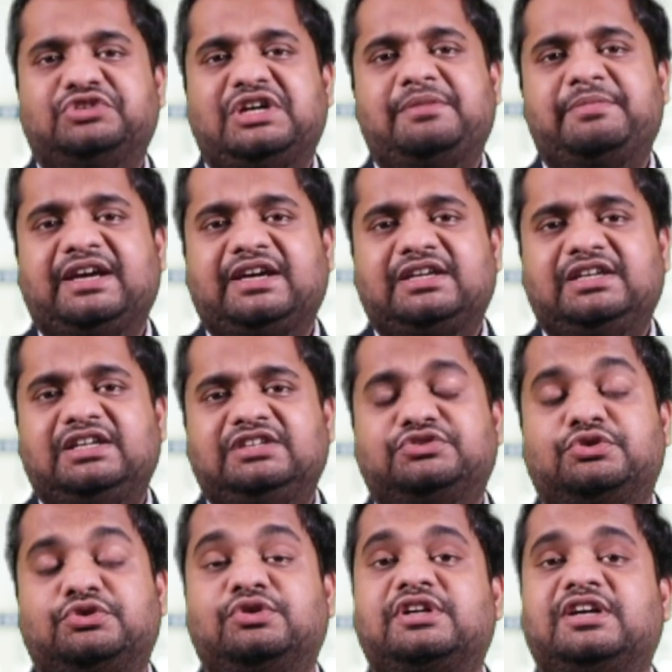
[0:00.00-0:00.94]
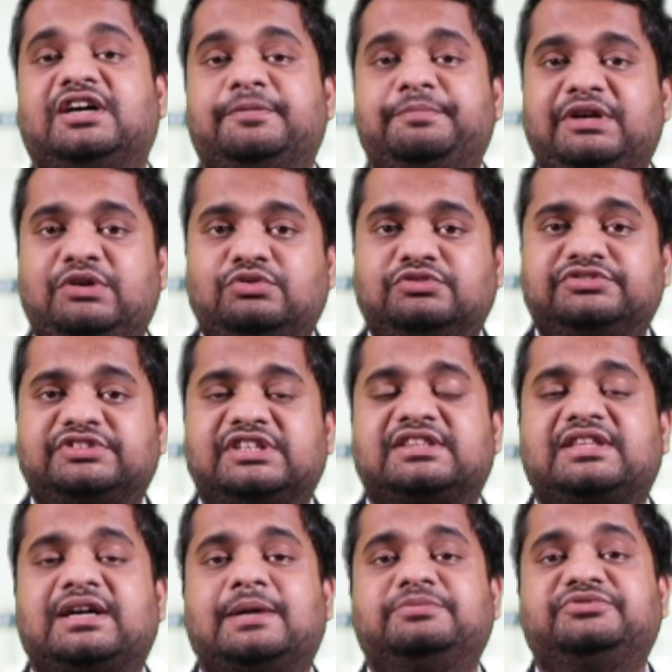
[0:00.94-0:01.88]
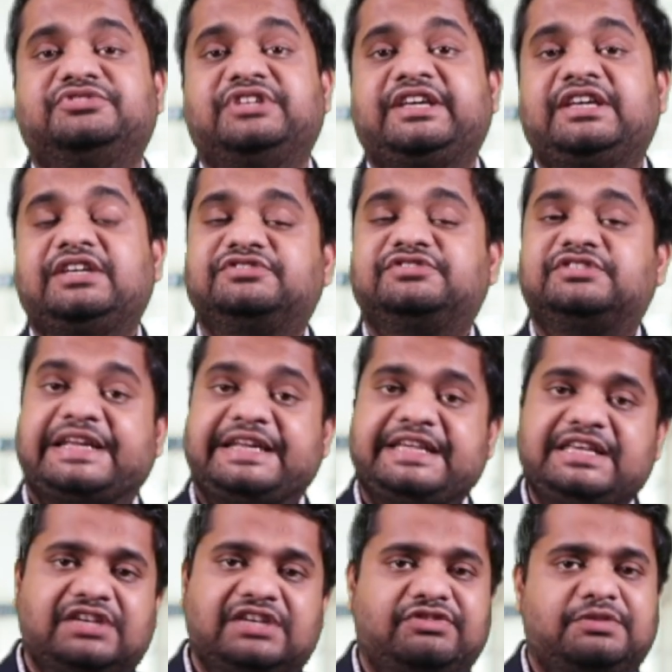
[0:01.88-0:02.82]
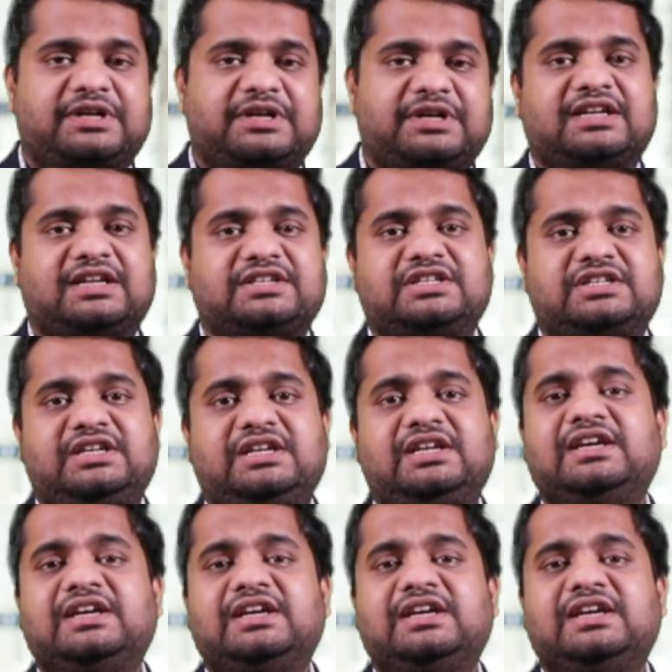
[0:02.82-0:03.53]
मैकेनिक्स और हमें उस किताब से किस तरीके से पढ़ना चाहिए